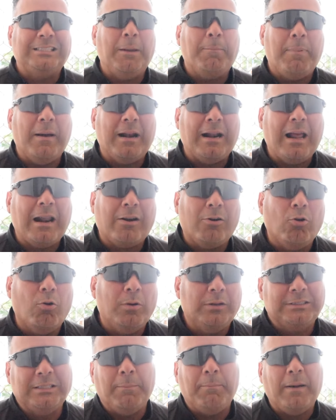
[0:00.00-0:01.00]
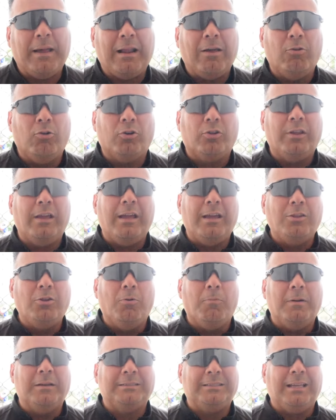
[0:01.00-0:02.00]
separarlo o el separador
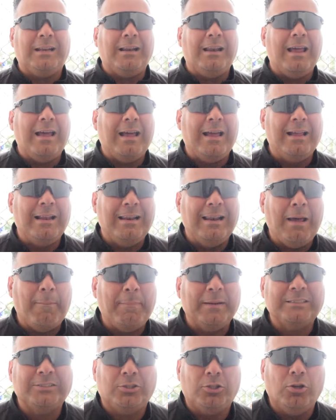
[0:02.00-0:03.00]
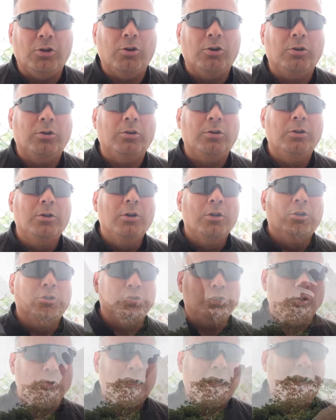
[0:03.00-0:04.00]
de ellos va a ser la, la pasión,
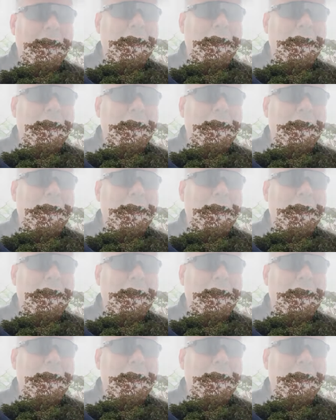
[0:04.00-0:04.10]
su